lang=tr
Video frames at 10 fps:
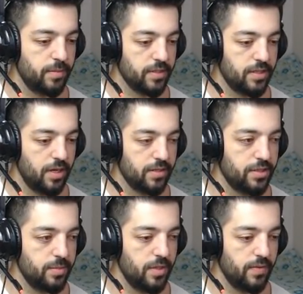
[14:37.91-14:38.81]
Bas
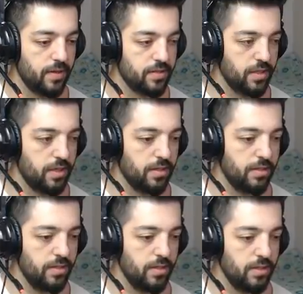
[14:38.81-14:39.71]
kardeşim ne varsa.
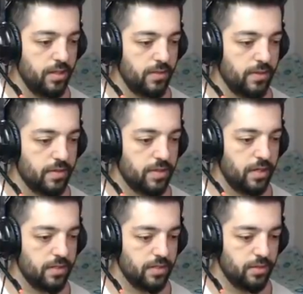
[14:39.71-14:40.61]
Ne
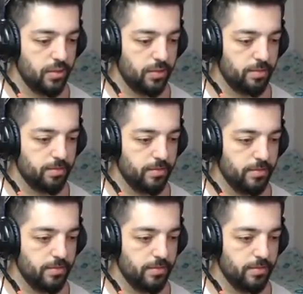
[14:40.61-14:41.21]
varsa hadi gidelim.